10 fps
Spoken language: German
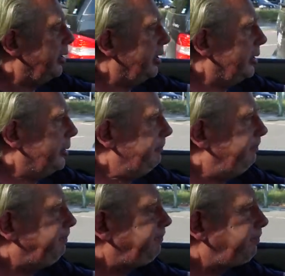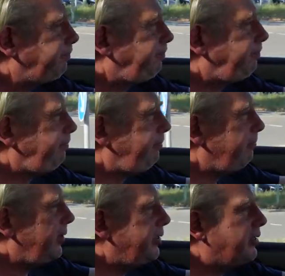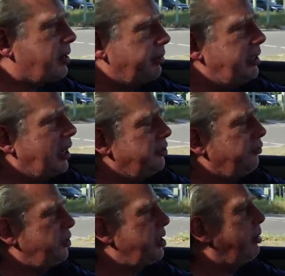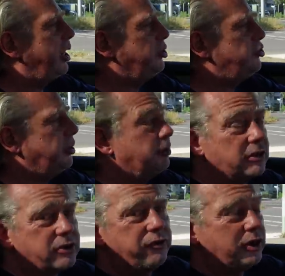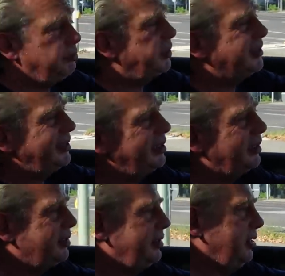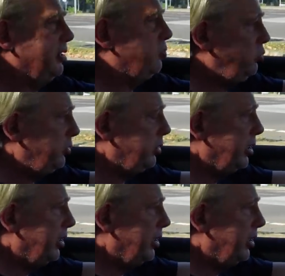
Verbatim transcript: Ähm, das kann man hier alles wunderbar einstellen und das gefällt mir sehr, sehr gut,